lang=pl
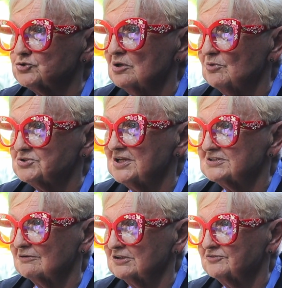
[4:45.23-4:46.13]
co można
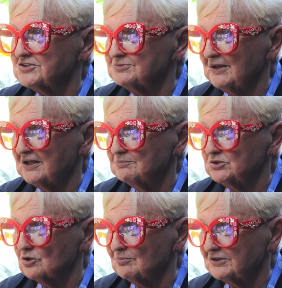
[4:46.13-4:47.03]
załatwiać
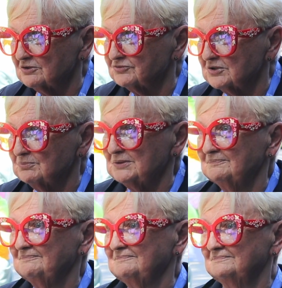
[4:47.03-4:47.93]
zmianami normatywnymi.